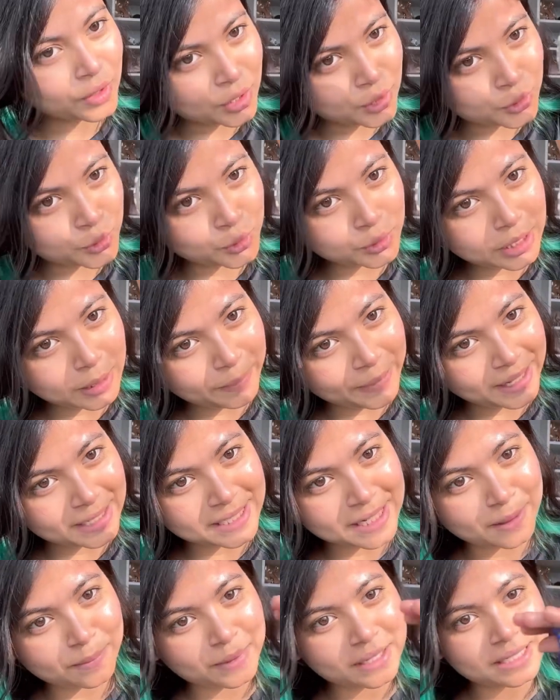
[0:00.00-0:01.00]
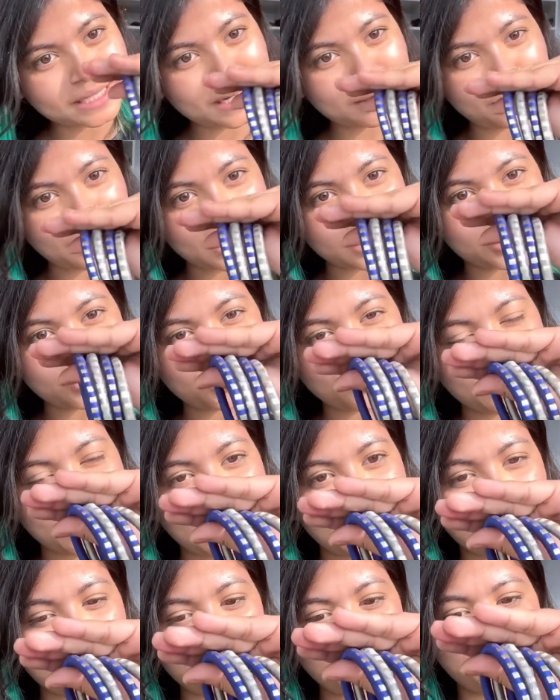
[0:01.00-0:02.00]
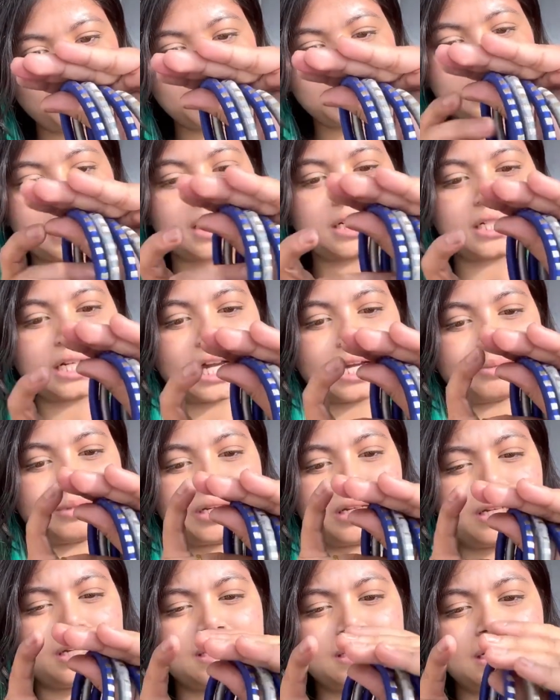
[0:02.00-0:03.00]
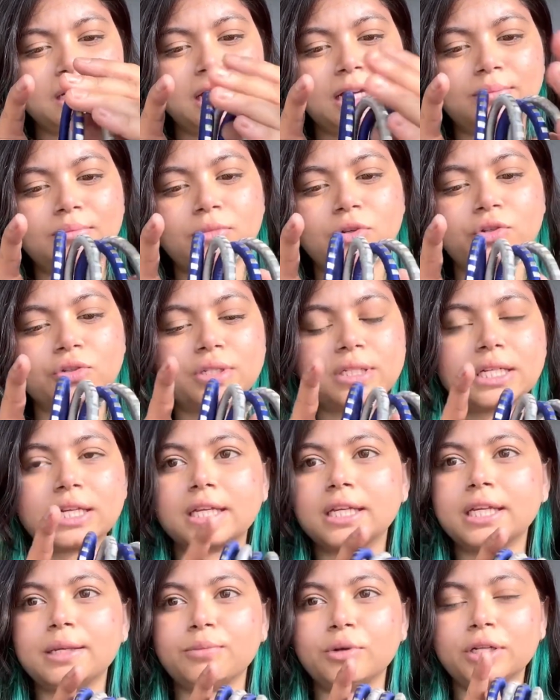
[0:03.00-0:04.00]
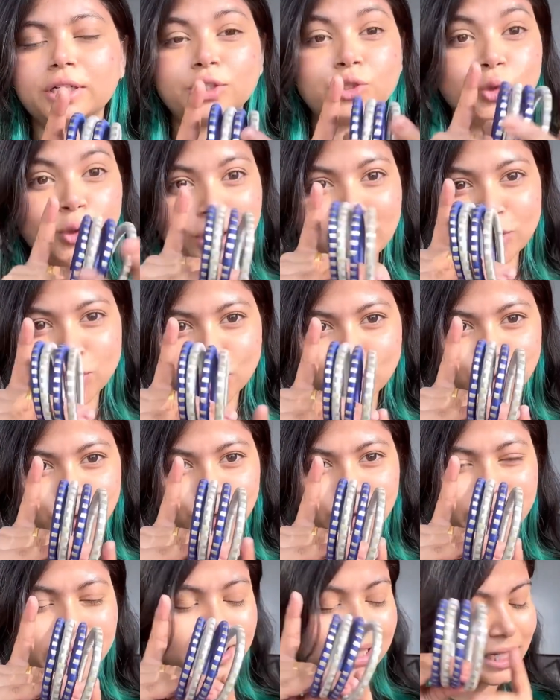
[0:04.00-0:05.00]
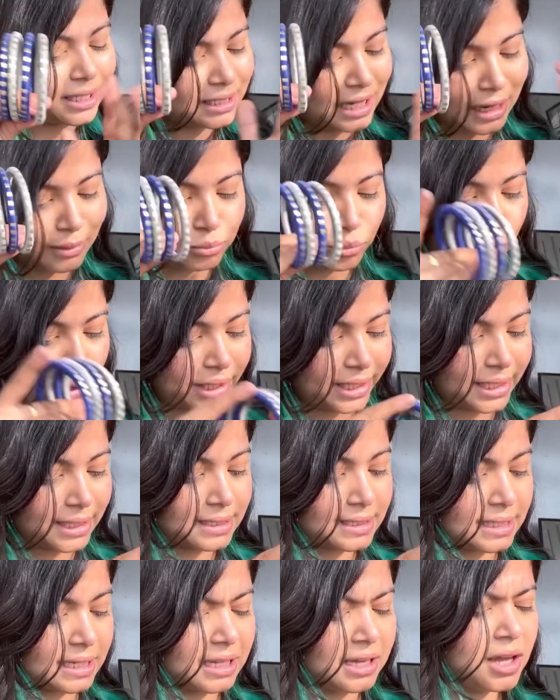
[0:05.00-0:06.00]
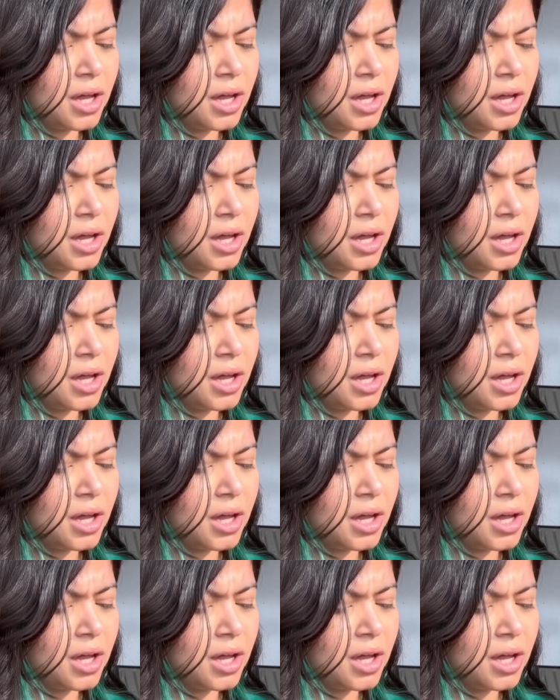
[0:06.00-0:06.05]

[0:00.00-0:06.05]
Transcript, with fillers: সুতা পেঁচায় পেঁচায় বানানো এই চুড়ি চারটা আমি কিনেছিলাম হচ্ছে কি বলে দোয়েল চত্বর থেকে দাম ভুলে গেছি